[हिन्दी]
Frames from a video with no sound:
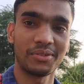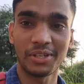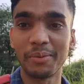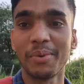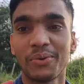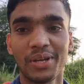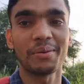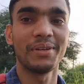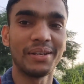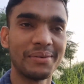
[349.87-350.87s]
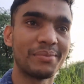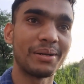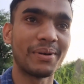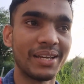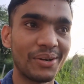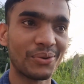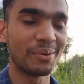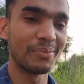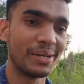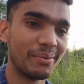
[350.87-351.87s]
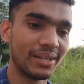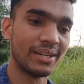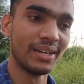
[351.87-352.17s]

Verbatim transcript: घर में कोई है भी नहीं मेरा भाई है वो कंपनी में